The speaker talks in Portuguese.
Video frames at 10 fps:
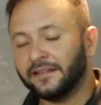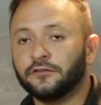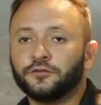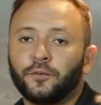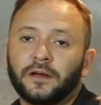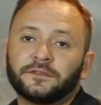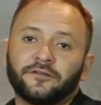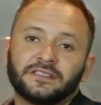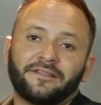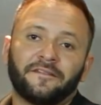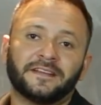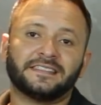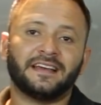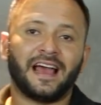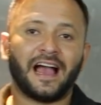Então, suponhamos que você vai
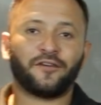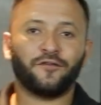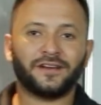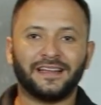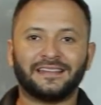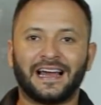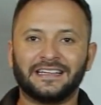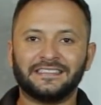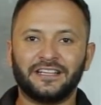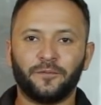fazer a concretagem.